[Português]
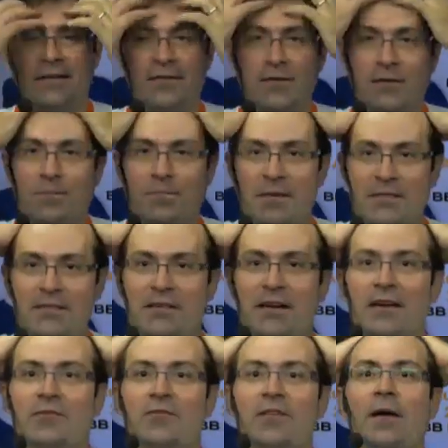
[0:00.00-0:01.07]
no ano
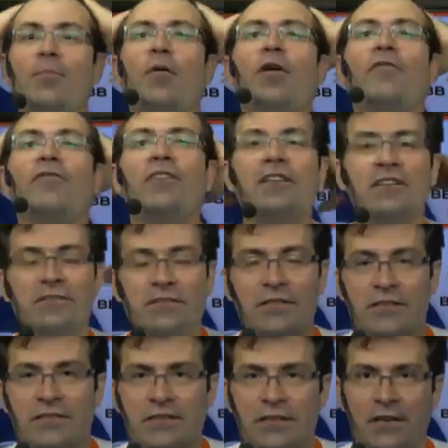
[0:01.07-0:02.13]
passado, que a prova foi início
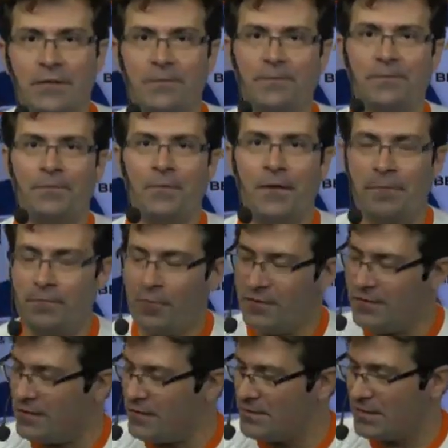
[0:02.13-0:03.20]
desse ano, né?
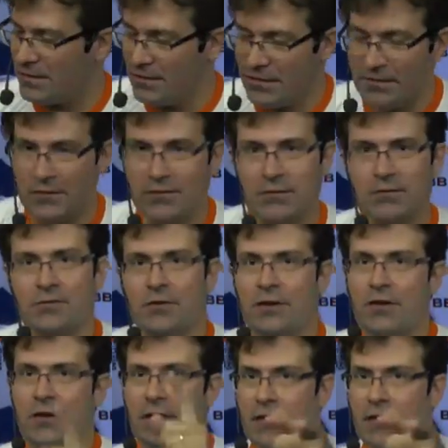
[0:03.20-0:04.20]
pode ter certeza disso.